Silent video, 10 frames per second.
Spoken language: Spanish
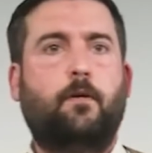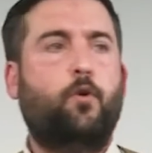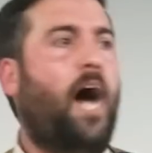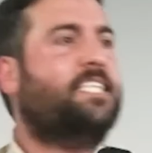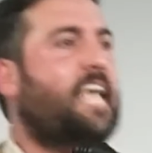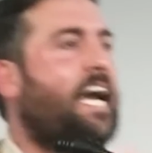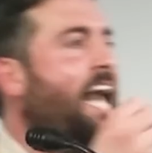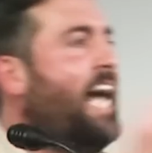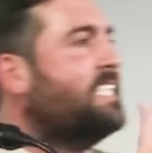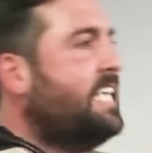No hace
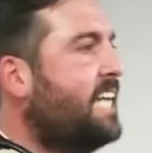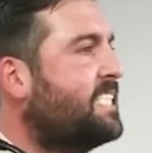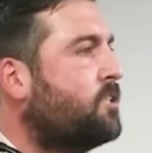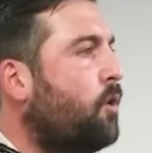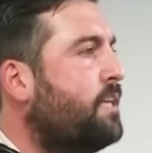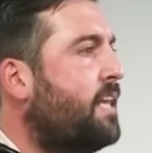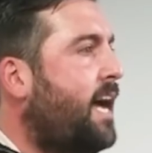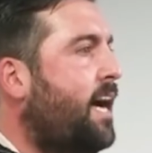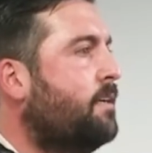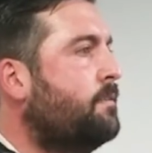gracia esta
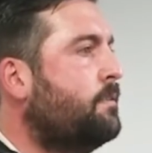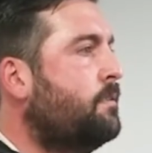sociedad.